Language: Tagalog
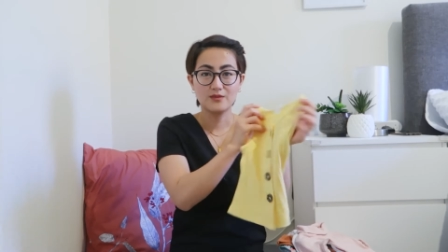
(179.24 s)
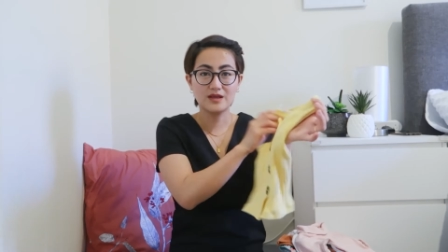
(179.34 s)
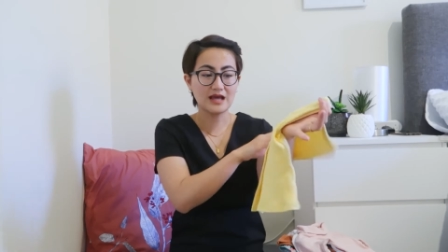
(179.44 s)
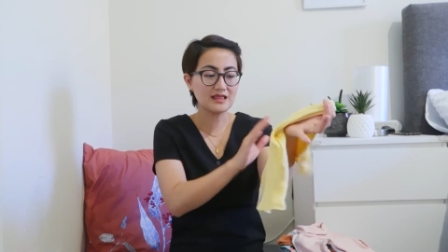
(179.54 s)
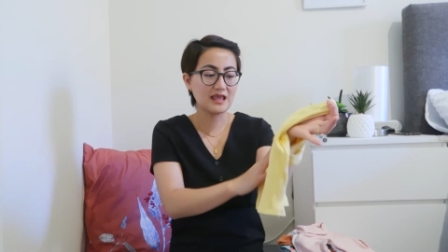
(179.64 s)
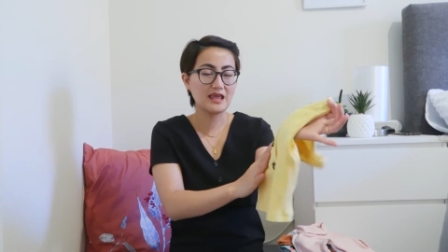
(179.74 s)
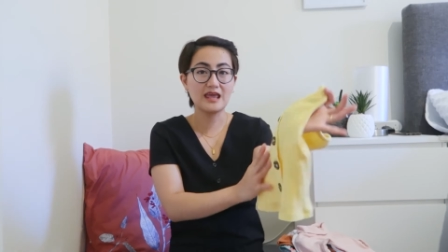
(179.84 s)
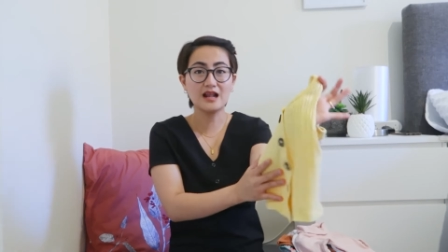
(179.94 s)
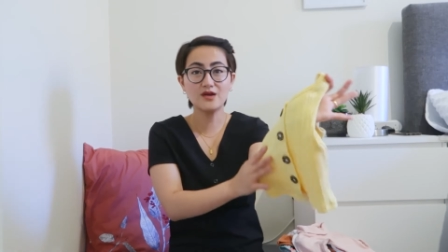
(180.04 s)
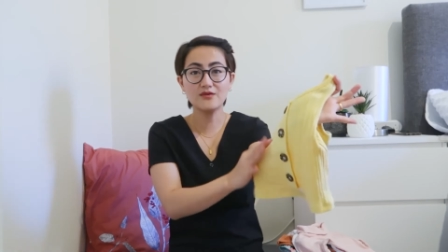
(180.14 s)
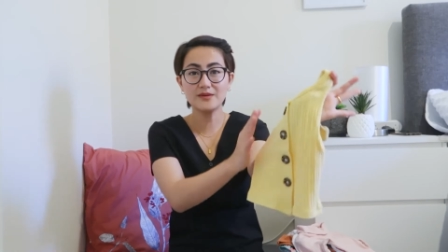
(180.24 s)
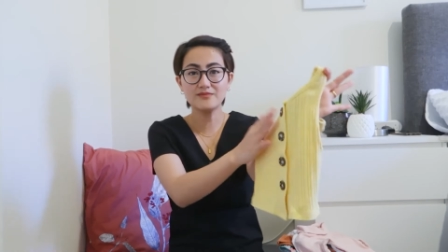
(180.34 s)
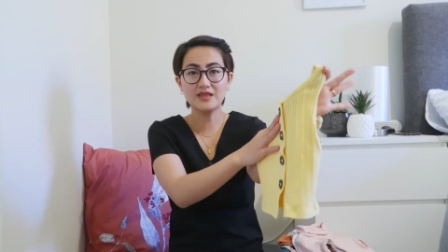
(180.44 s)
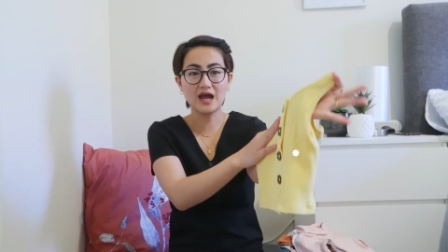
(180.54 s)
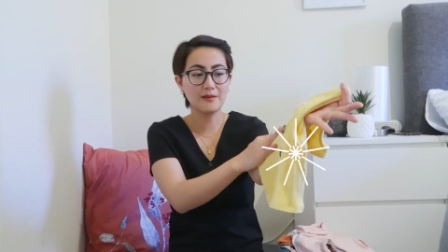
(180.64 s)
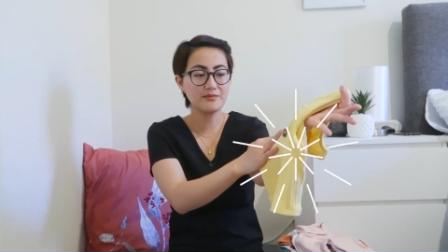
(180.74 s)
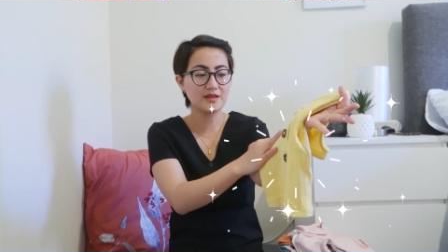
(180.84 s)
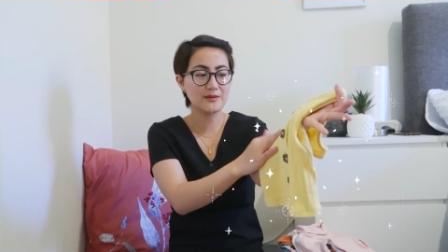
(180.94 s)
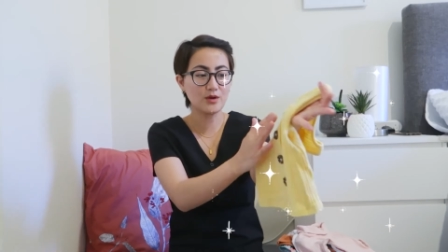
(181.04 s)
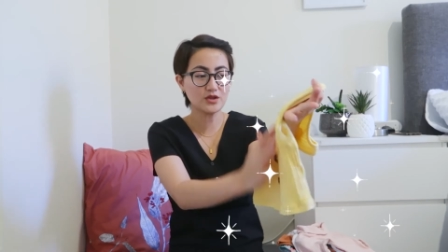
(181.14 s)
We got a yellow rib top
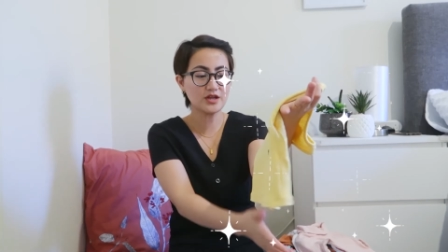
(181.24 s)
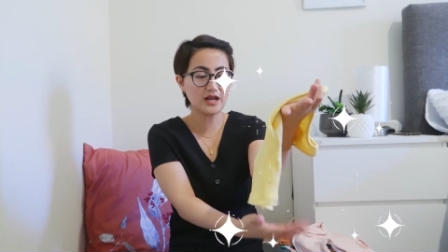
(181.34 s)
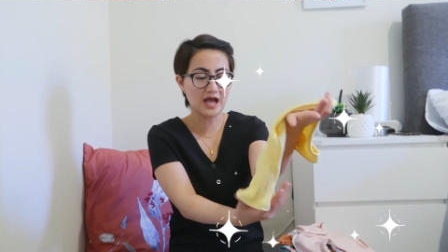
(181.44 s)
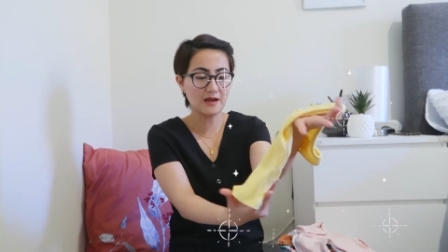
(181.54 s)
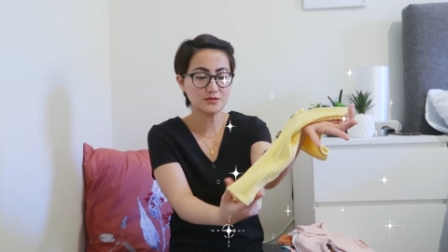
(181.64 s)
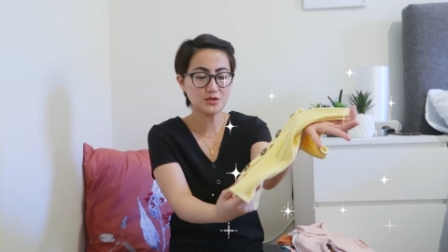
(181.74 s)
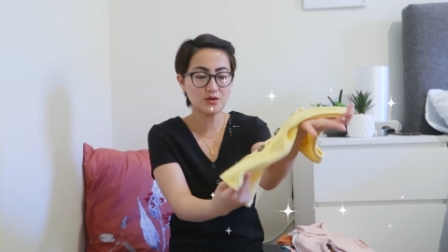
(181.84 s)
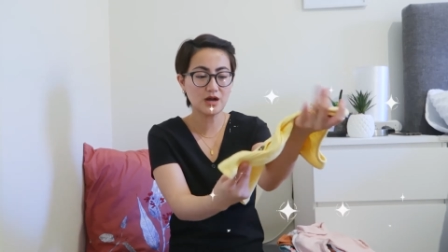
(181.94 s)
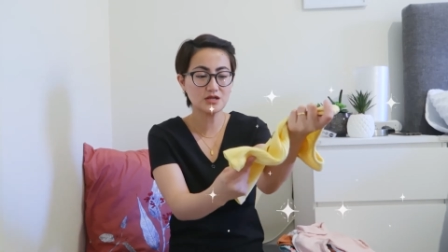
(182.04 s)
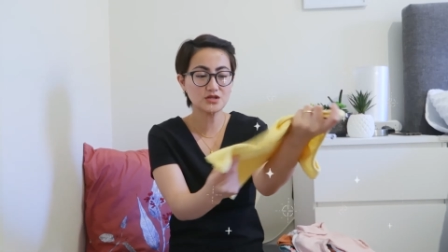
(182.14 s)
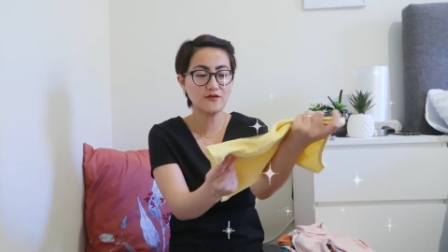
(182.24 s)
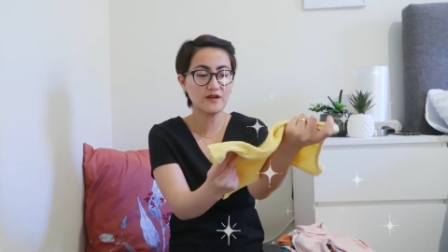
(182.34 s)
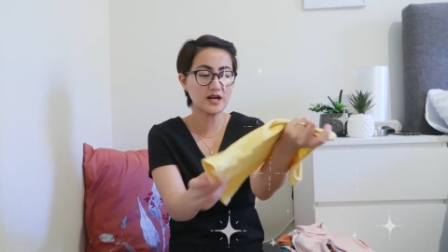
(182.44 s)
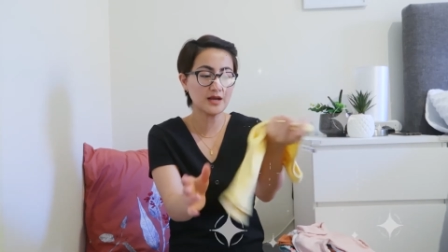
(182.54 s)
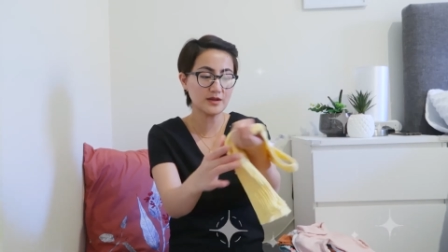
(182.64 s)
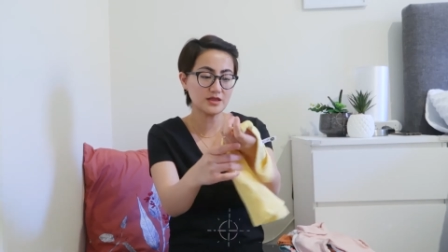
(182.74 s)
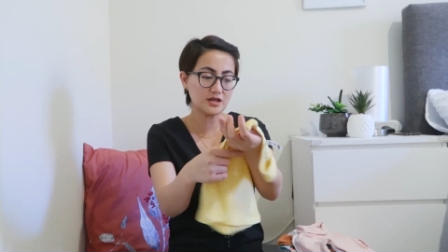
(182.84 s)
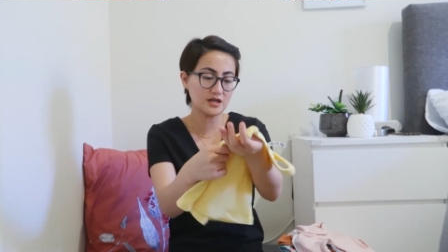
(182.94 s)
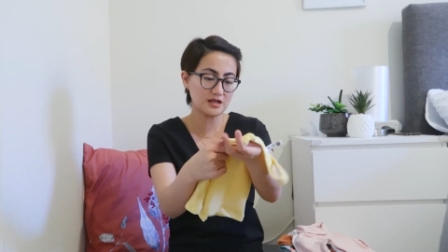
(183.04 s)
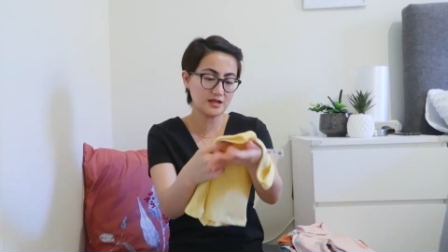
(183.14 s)
na button up. So, ang soft lang ng
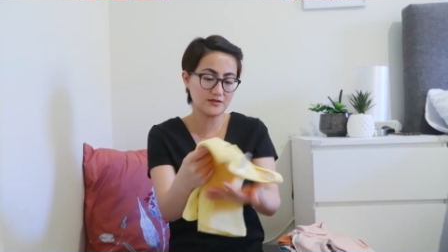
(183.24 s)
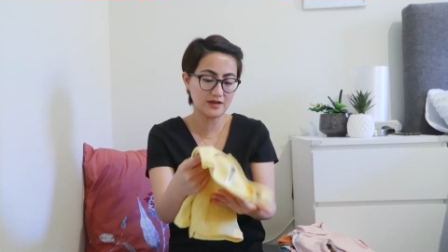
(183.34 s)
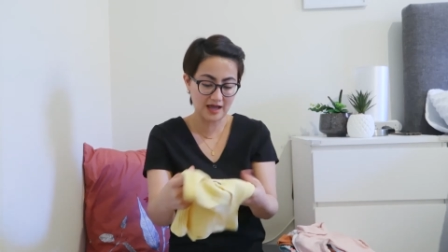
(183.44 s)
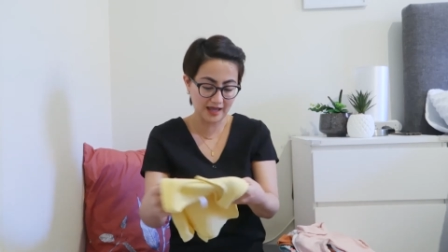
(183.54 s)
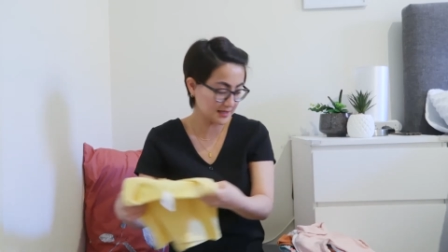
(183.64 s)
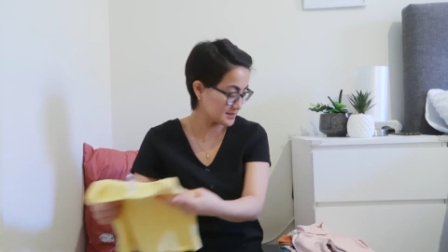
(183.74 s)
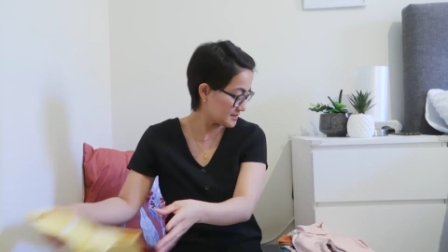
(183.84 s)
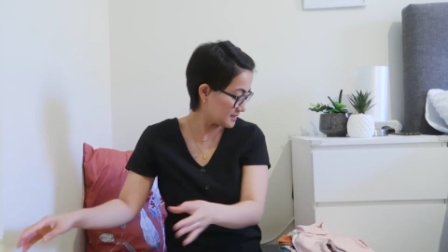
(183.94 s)
material nito, guys.